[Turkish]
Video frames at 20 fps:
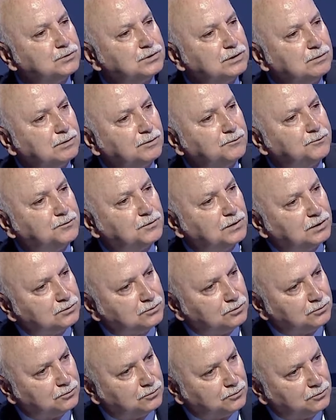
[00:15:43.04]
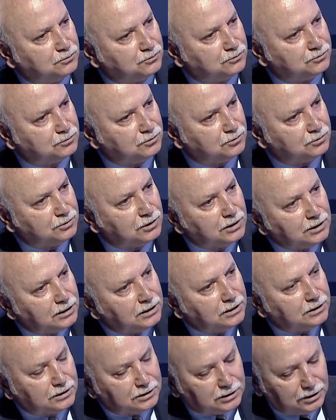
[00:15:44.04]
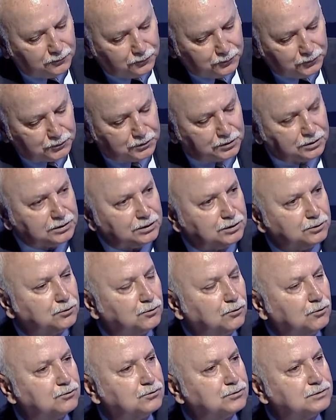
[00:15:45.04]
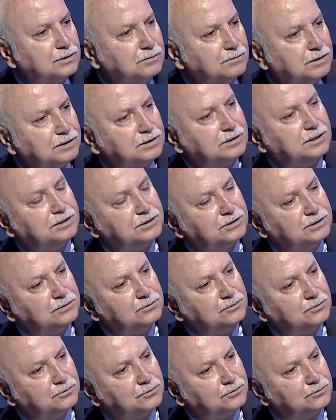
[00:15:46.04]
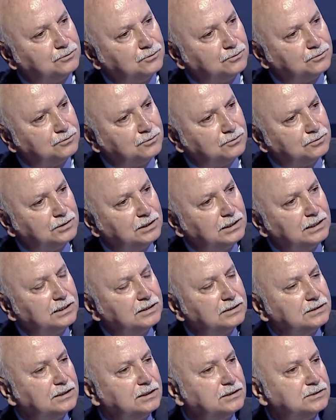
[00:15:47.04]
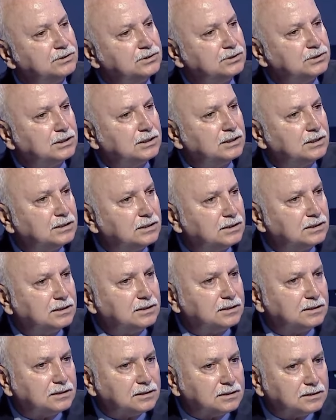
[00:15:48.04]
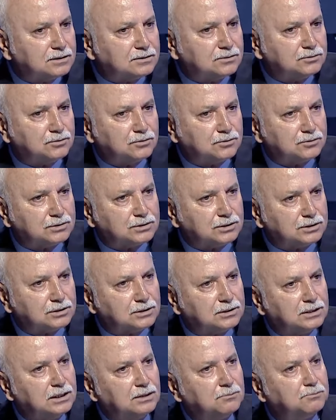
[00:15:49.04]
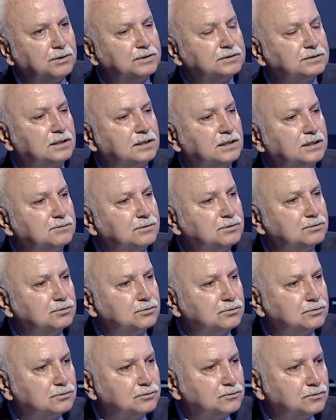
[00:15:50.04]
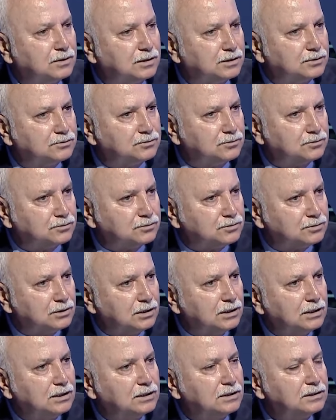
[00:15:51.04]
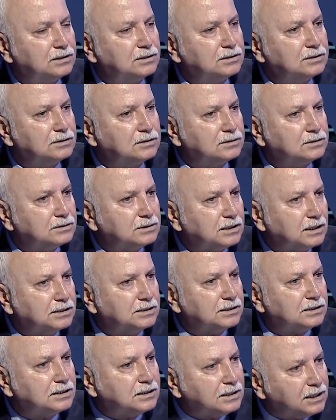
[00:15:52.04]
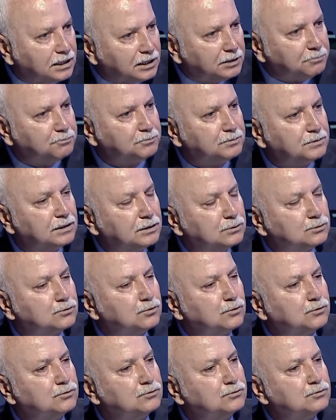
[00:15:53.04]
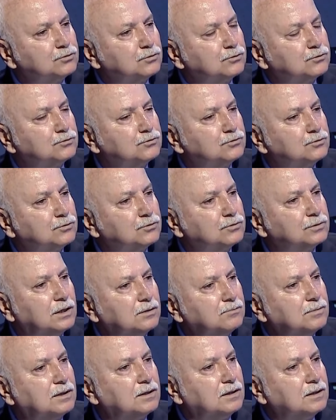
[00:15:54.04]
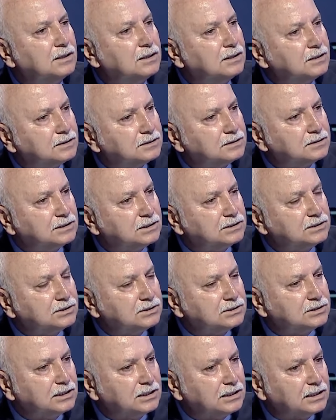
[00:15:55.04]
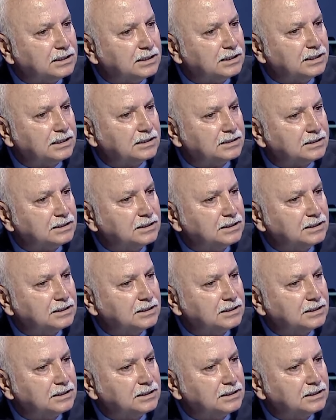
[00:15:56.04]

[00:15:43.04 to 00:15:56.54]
zaman fiyat evet. sorunu oluyor. Doğru. Ya fındık iyi olduğu zaman kalite sorunu oluyor. Ya işte e, diyoruz ki pazarlama sorunu var diyoruz. E, yani hep sorun sorun sorun ama netice eğer